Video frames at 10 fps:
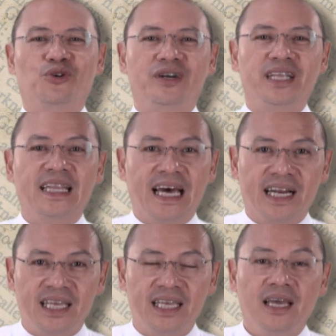
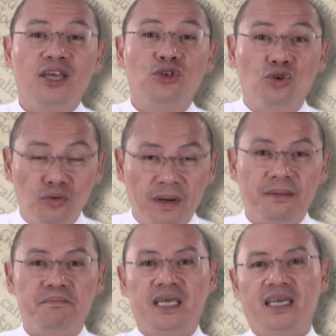ordinary human
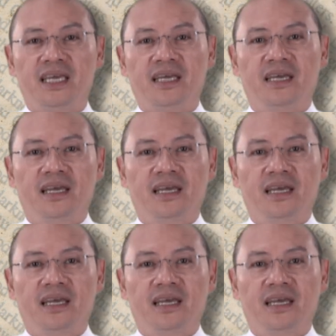being.